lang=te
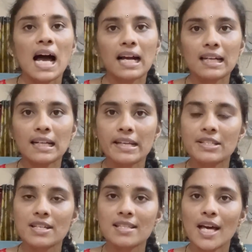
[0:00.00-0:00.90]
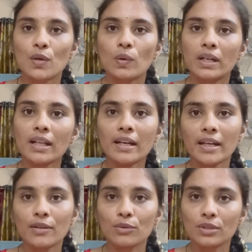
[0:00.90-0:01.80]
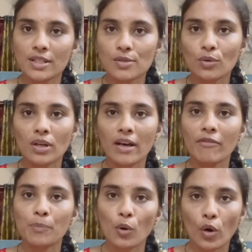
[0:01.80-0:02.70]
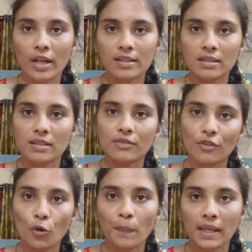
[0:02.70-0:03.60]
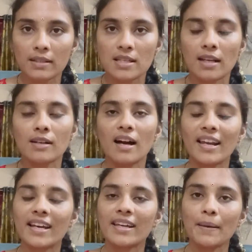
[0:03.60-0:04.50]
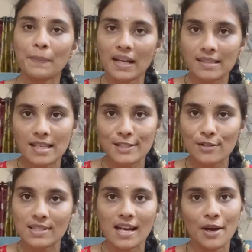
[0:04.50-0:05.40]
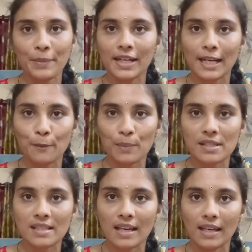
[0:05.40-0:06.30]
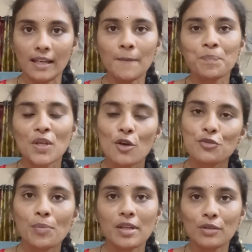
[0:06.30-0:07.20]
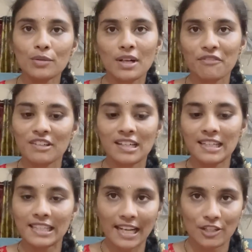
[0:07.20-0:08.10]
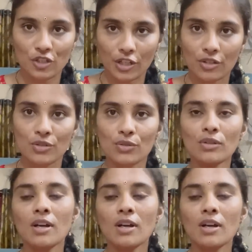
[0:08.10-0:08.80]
అక్కడ క్లిక్ చేశారు అంటే నేను తీసుకున్న ప్రోడక్ట్ ఫుల్ పిక్చర్ అలాగే ప్రైజెస్తో సహా మీకు కనిపిస్తాయి సో మీరు డెఫినెట్లీ ట్రై చేయొచ్చు